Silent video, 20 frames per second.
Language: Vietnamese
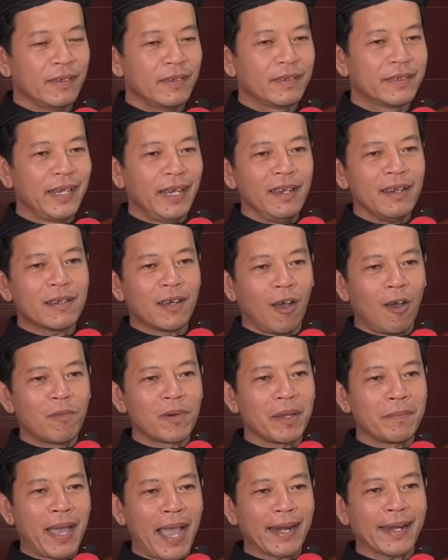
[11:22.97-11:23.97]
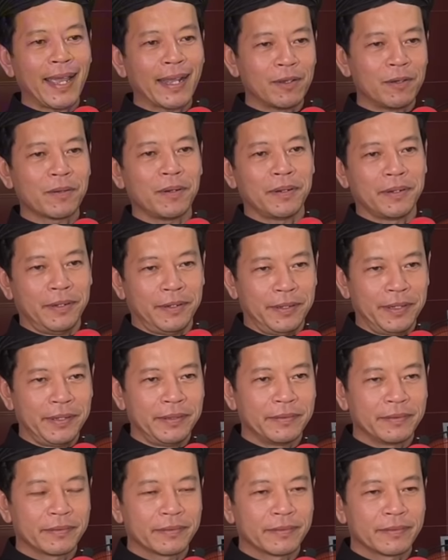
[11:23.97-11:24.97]
trí khôn là bản năng của con
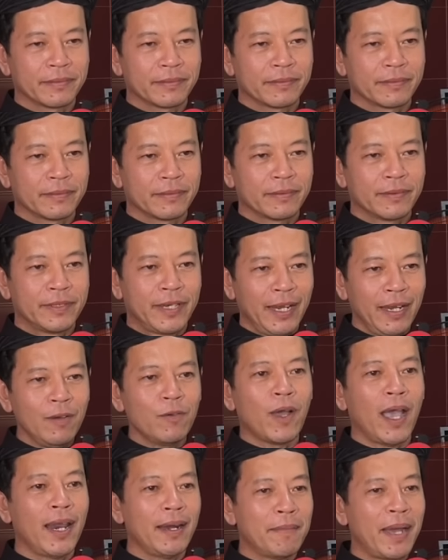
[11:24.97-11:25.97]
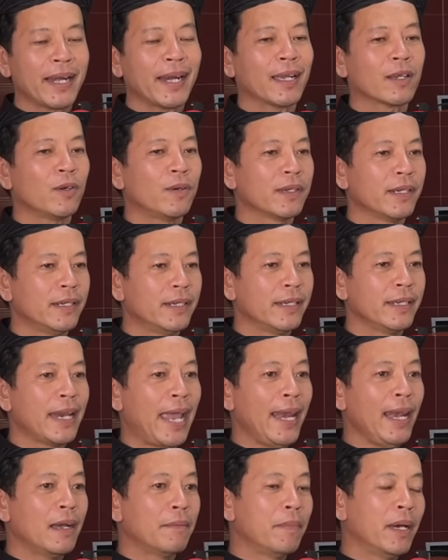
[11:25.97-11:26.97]
người trí huệ là bản năng con người
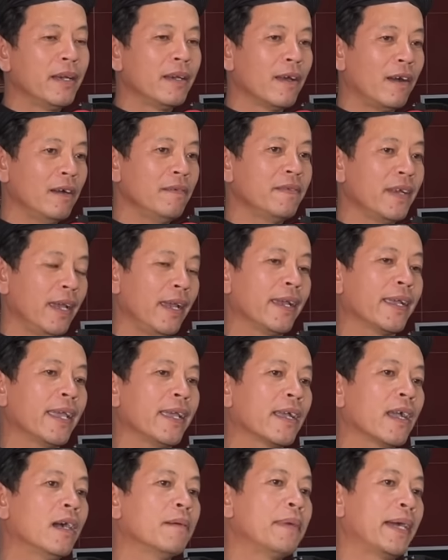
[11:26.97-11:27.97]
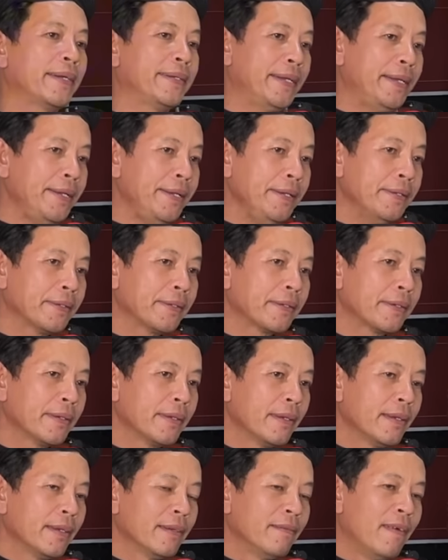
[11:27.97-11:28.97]
đấy là mình nói về cái cơ bản trí
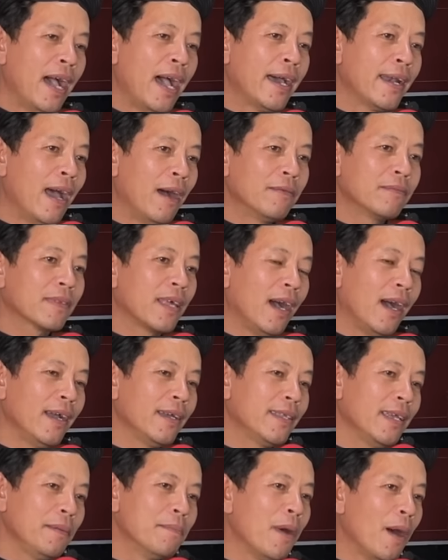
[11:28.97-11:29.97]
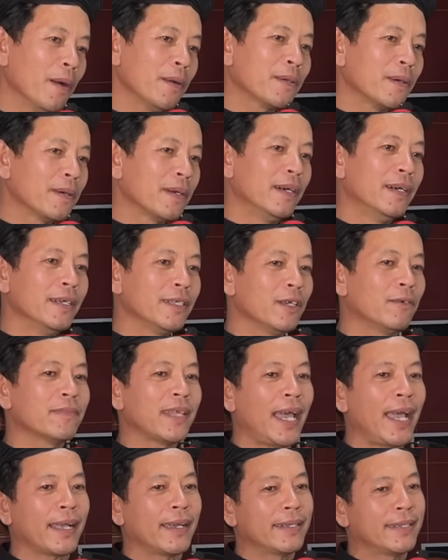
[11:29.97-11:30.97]
và đồng thời thì mỗi con người chúng
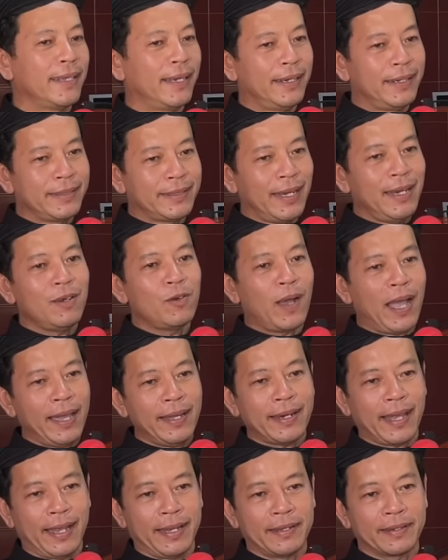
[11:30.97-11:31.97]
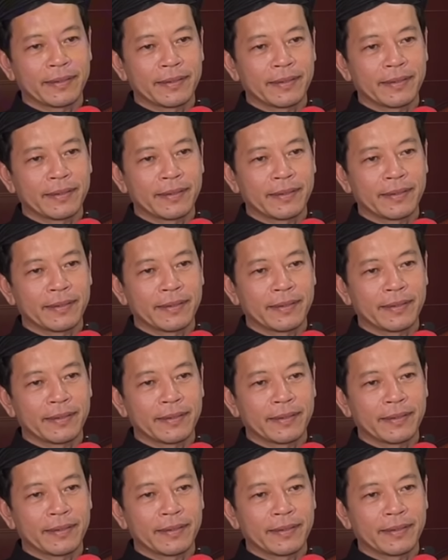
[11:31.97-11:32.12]
ta cái sự trí quá này